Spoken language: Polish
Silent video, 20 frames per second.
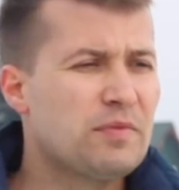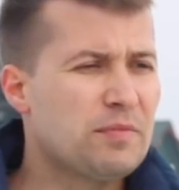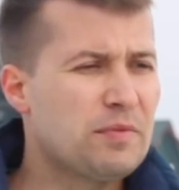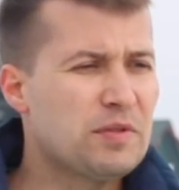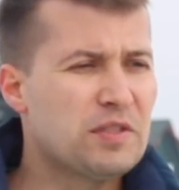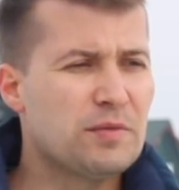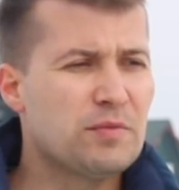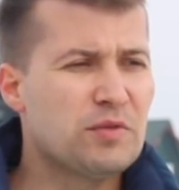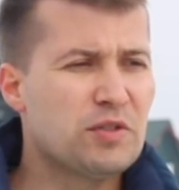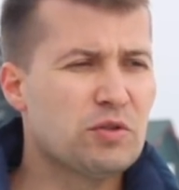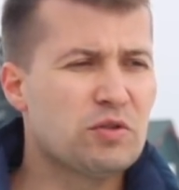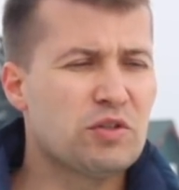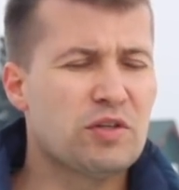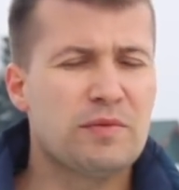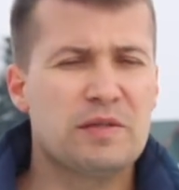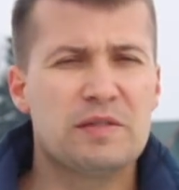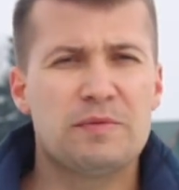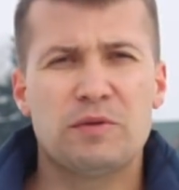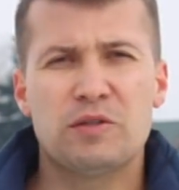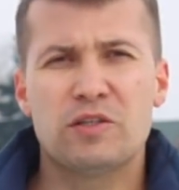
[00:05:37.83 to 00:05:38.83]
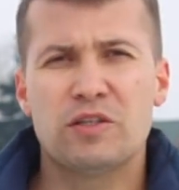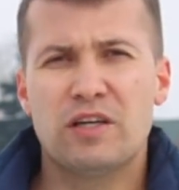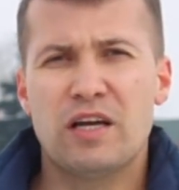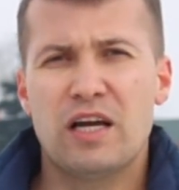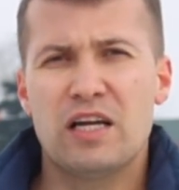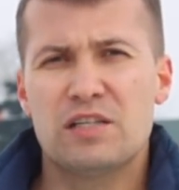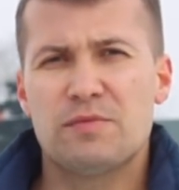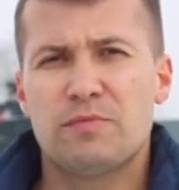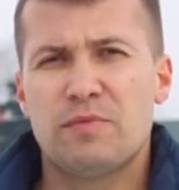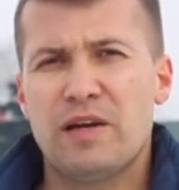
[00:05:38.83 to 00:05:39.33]
nie będziemy się już chyba
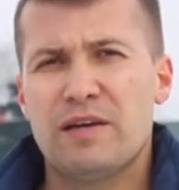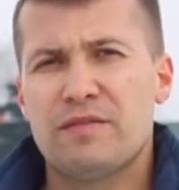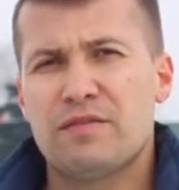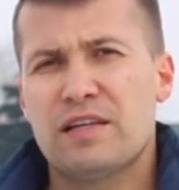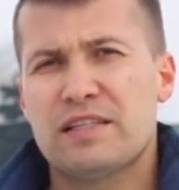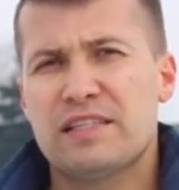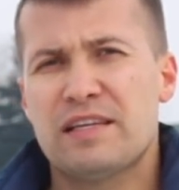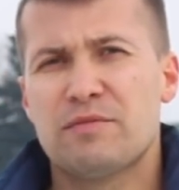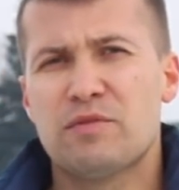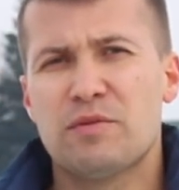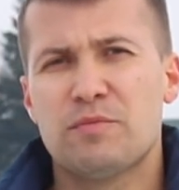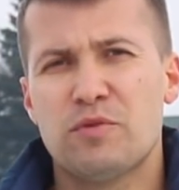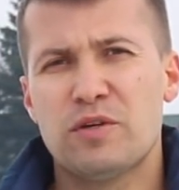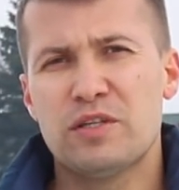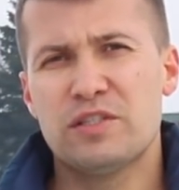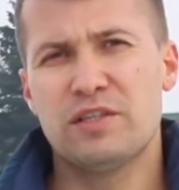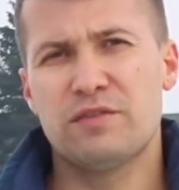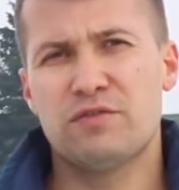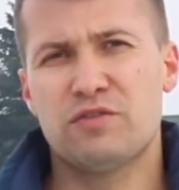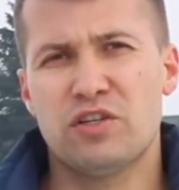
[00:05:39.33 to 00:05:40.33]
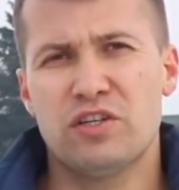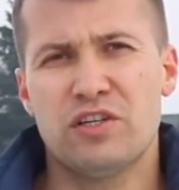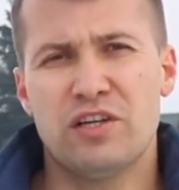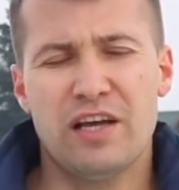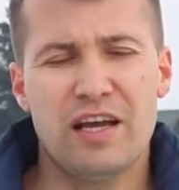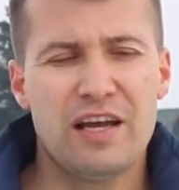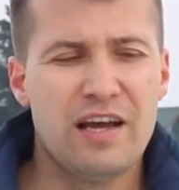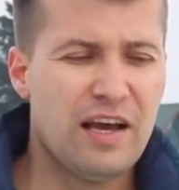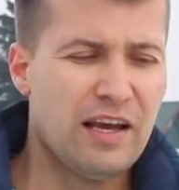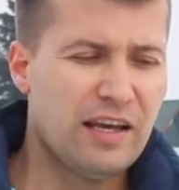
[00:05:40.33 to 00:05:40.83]
spotykać, bo ja wracam do byłej
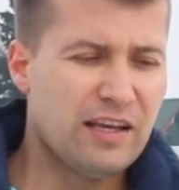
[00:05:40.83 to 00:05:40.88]
dziewczyny.